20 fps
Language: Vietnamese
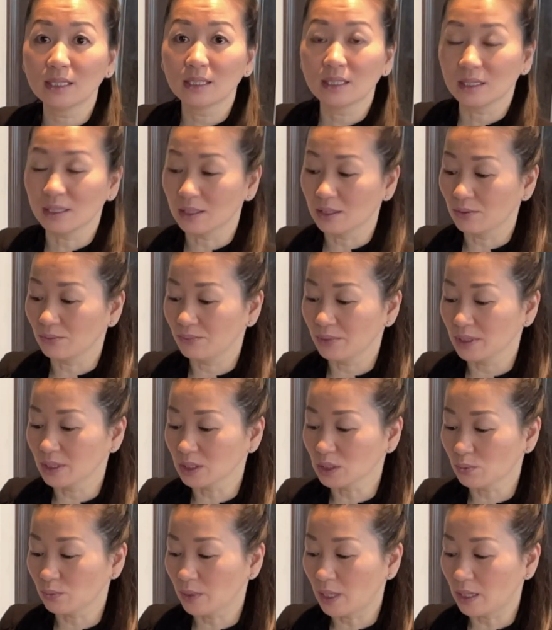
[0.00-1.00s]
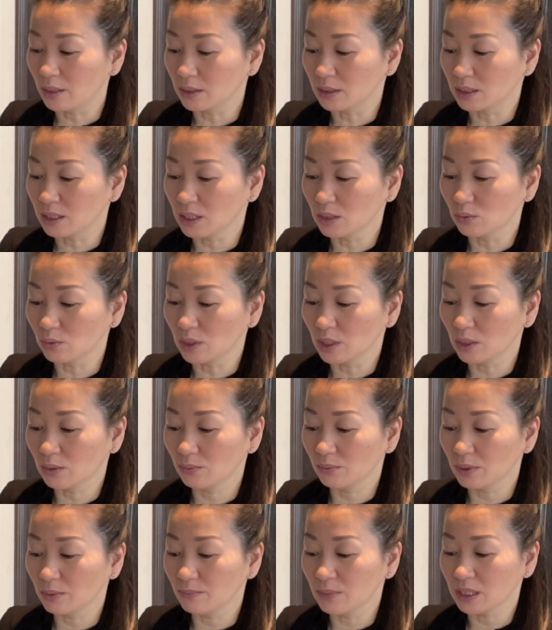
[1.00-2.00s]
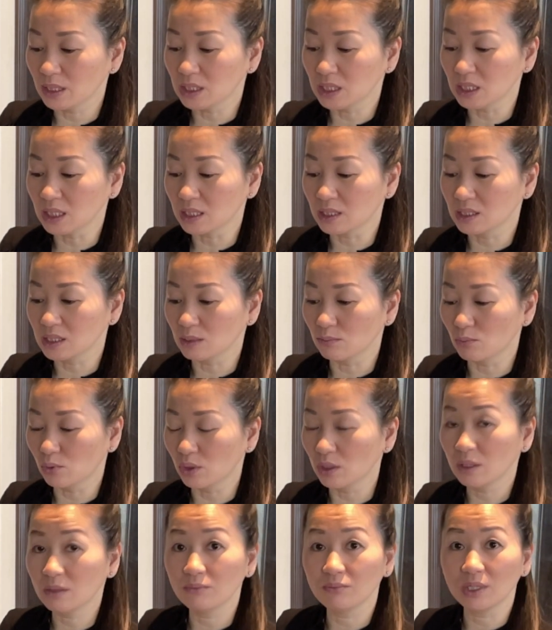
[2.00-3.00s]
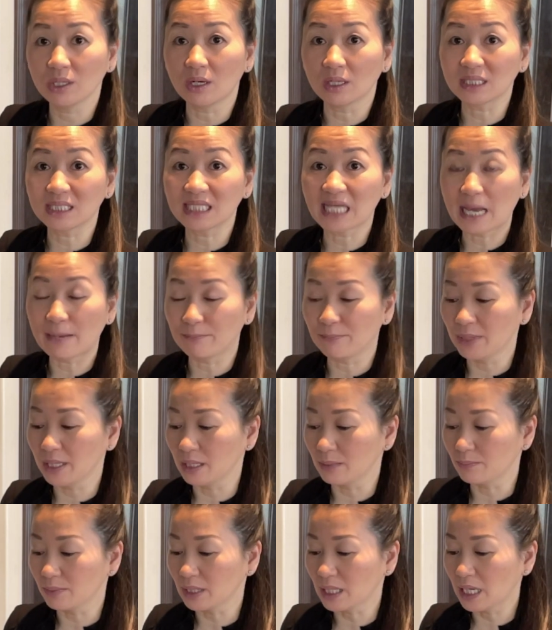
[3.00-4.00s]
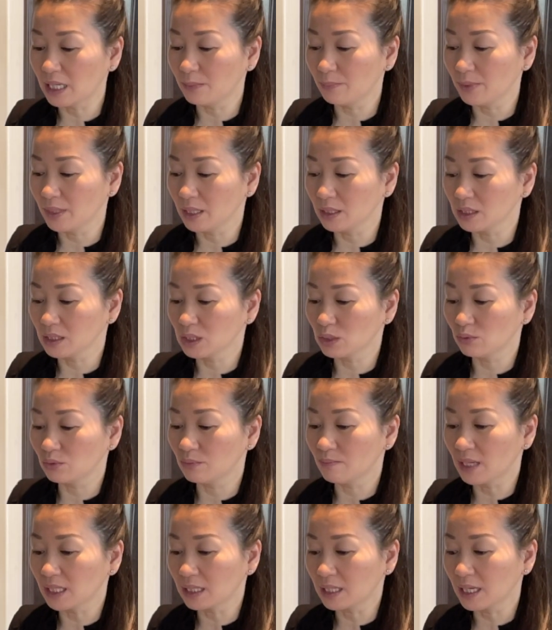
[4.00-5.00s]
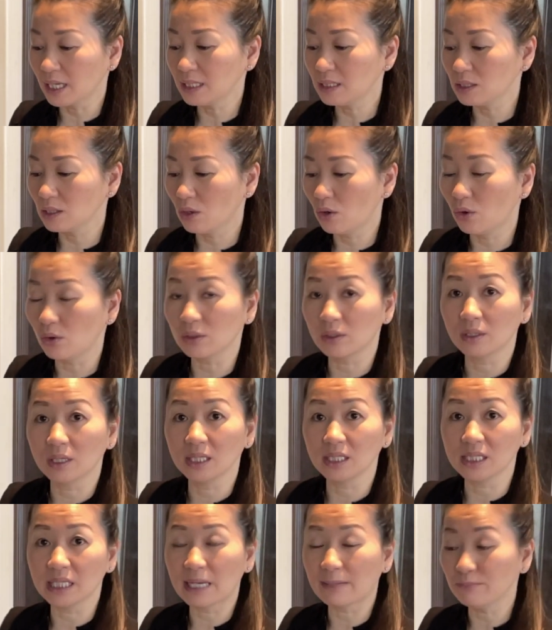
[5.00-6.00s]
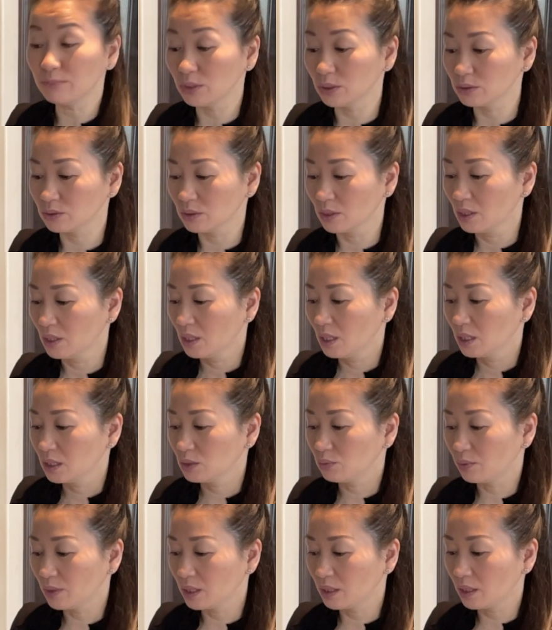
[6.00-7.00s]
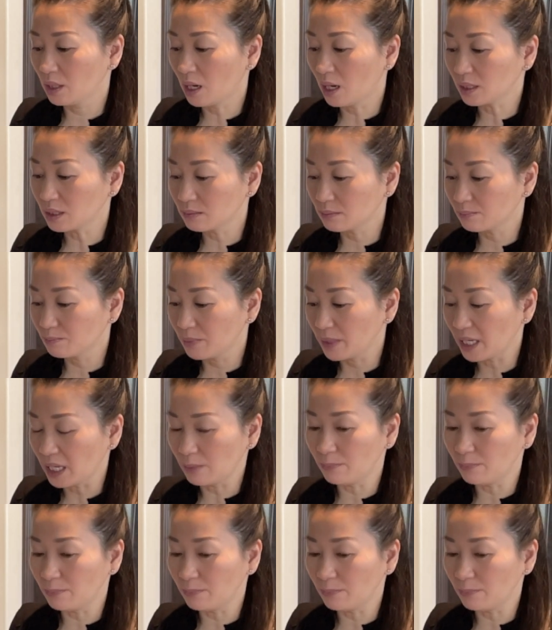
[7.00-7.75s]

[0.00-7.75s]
á vì đang thua ai cả tiêu nắng vì miên chiết trường muốn vì ọt xa pay tay nó bây giờ dương thua bánh canh dương hột hay nhám như thua ọt phải